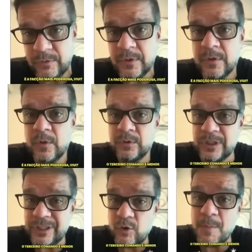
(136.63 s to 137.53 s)
Verdade. O
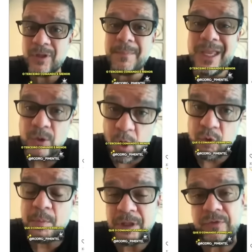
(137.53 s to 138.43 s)
terceiro comando é menor
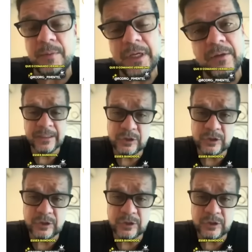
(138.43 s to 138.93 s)
que o comando vermelho.